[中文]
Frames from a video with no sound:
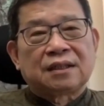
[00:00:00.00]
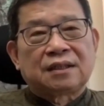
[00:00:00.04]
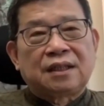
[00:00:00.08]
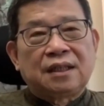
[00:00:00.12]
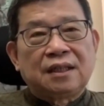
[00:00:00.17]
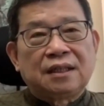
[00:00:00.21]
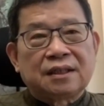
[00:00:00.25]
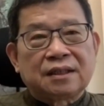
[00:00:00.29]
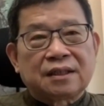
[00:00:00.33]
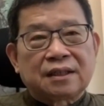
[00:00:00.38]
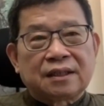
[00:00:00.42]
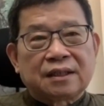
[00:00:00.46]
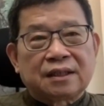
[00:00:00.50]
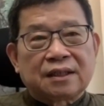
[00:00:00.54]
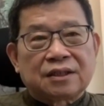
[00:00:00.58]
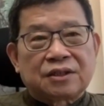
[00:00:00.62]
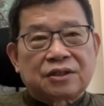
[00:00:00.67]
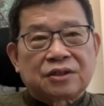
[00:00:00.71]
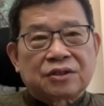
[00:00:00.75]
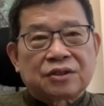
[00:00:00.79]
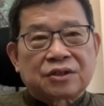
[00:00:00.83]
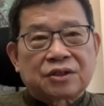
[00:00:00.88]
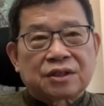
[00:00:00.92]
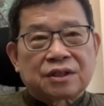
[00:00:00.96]
第二个呢，
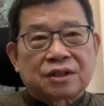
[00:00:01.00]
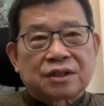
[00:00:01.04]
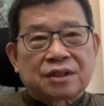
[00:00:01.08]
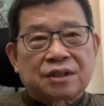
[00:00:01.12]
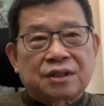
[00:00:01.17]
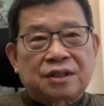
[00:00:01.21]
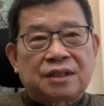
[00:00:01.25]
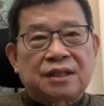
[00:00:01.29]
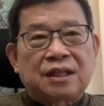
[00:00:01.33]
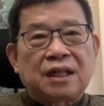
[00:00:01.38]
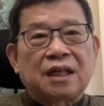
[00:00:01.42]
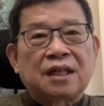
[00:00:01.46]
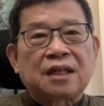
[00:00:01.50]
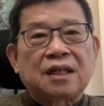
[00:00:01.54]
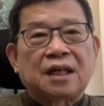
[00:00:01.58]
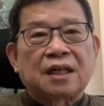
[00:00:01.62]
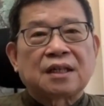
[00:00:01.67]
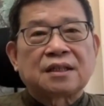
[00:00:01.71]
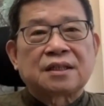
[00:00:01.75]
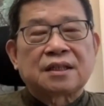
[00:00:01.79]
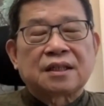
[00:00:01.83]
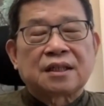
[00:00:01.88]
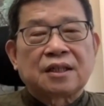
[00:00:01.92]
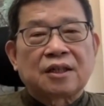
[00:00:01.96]
就是香
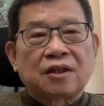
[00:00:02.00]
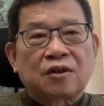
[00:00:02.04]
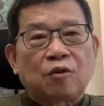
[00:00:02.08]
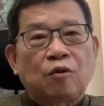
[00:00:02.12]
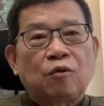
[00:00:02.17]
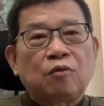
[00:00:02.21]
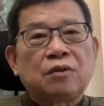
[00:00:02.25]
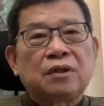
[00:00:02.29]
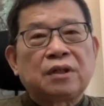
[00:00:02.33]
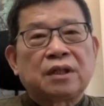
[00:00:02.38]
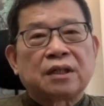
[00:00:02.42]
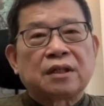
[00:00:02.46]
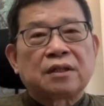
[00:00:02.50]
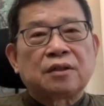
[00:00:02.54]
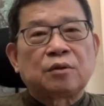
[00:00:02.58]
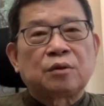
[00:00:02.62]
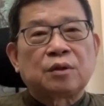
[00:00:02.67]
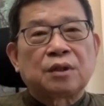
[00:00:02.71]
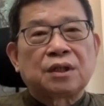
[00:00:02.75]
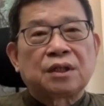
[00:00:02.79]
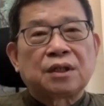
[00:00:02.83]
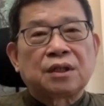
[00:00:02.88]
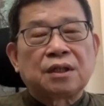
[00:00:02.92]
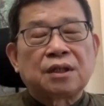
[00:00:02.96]
港整个功能
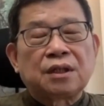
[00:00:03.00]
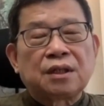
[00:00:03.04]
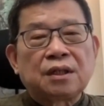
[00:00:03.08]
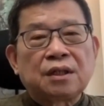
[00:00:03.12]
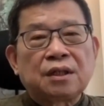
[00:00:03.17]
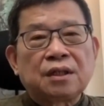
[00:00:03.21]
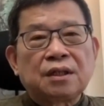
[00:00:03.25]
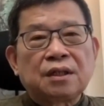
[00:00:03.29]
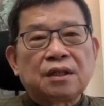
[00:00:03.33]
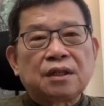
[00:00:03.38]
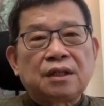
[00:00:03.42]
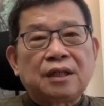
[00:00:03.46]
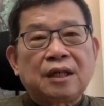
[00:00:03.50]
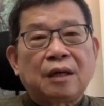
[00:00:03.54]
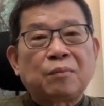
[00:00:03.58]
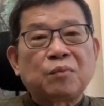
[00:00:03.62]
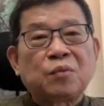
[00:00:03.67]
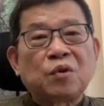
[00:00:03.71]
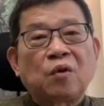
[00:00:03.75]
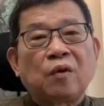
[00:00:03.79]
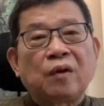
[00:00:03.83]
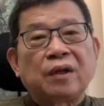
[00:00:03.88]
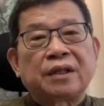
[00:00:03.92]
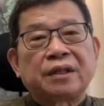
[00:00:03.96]
会
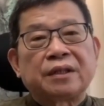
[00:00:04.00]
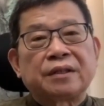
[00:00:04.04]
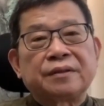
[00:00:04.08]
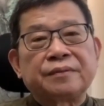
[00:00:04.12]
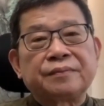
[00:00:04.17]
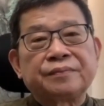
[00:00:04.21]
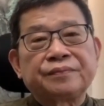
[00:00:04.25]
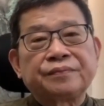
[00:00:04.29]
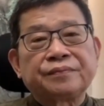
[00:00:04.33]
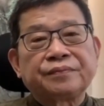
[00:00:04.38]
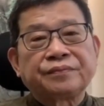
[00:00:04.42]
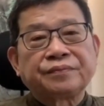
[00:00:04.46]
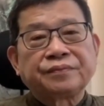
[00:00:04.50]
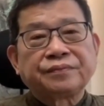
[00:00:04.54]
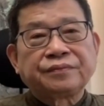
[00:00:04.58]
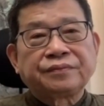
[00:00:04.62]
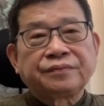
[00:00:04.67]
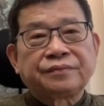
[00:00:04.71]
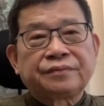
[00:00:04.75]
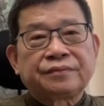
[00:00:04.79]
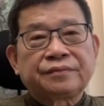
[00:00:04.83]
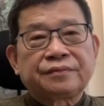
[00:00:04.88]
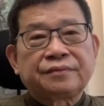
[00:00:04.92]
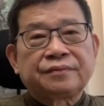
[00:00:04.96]
央关，
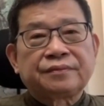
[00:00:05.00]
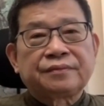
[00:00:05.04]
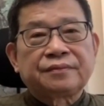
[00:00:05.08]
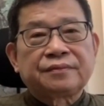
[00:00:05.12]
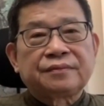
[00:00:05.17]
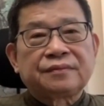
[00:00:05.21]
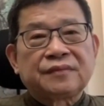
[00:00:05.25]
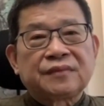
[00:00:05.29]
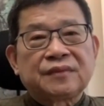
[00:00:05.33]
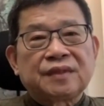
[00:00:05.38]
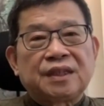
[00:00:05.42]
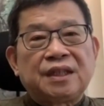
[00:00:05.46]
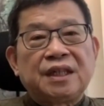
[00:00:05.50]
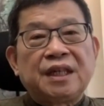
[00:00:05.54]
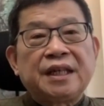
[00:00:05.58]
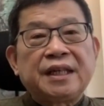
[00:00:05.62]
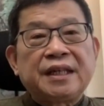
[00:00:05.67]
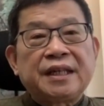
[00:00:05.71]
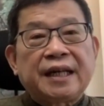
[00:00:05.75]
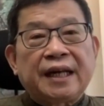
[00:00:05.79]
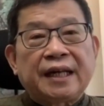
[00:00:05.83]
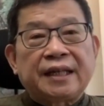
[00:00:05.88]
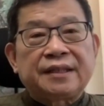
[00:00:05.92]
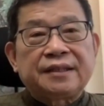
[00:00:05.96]
嗯，
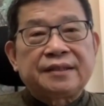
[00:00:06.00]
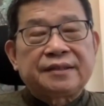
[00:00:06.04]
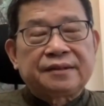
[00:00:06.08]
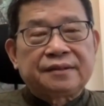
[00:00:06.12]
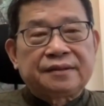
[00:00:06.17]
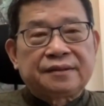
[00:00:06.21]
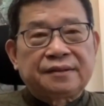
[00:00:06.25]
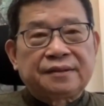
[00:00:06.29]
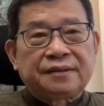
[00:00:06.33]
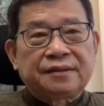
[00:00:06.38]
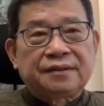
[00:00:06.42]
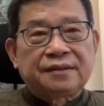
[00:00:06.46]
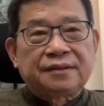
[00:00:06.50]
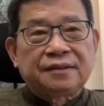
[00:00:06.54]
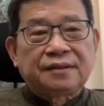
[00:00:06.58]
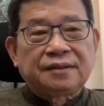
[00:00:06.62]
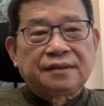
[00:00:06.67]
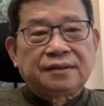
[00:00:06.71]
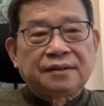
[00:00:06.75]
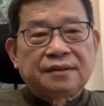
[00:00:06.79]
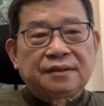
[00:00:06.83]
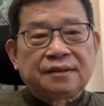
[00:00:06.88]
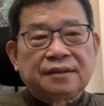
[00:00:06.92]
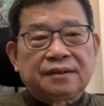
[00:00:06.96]
阴干。
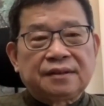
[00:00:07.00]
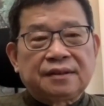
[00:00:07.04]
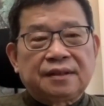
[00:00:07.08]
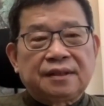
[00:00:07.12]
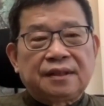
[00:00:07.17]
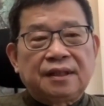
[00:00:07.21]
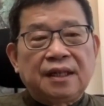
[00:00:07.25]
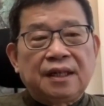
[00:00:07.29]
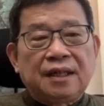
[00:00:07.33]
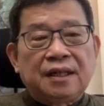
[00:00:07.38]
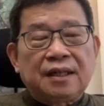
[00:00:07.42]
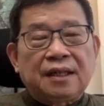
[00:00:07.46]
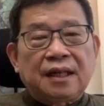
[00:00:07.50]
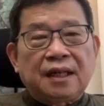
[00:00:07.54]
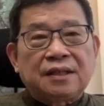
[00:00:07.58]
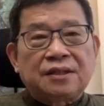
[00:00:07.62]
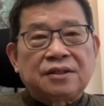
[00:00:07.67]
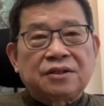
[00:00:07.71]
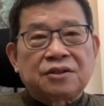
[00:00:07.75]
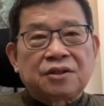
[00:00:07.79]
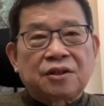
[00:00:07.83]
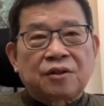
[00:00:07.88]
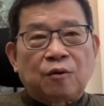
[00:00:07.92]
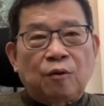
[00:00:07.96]
应该
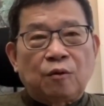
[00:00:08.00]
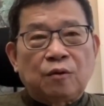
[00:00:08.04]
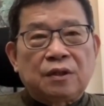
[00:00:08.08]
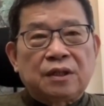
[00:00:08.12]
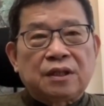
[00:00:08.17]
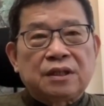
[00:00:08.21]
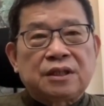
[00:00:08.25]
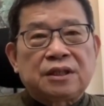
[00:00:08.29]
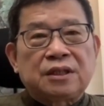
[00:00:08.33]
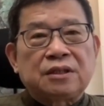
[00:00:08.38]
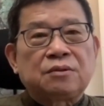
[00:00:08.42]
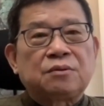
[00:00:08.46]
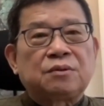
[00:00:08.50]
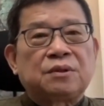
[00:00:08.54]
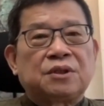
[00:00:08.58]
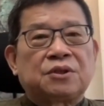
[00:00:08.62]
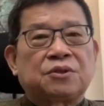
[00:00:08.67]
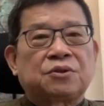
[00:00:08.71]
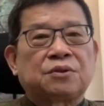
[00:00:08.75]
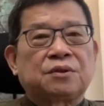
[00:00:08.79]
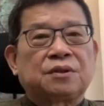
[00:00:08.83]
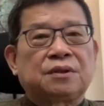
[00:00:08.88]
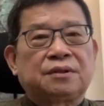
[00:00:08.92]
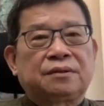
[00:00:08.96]
就是功能性萎
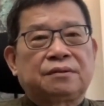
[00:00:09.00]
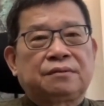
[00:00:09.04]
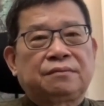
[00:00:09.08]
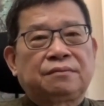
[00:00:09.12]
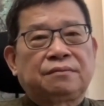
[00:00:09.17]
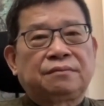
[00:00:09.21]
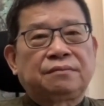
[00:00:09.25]
缩。